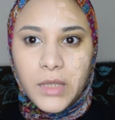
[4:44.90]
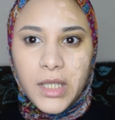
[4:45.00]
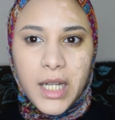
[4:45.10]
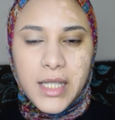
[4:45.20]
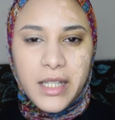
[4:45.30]
انا
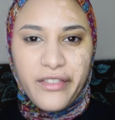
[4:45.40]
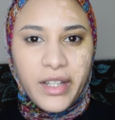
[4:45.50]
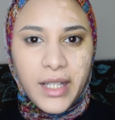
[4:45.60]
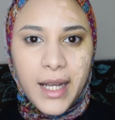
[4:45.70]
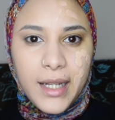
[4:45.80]
حاساه
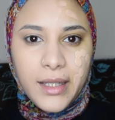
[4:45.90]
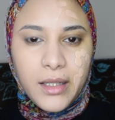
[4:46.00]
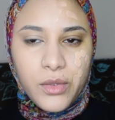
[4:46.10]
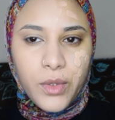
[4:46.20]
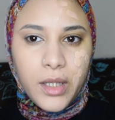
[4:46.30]
فاتح عليا
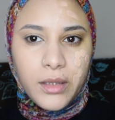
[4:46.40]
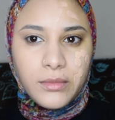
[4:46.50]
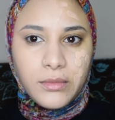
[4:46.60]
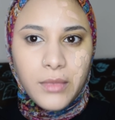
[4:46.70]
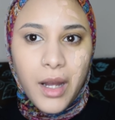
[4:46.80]
شويه
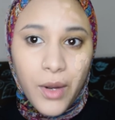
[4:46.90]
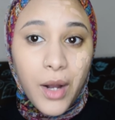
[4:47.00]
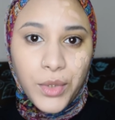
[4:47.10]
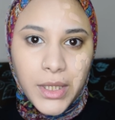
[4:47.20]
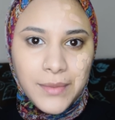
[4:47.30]
او قوي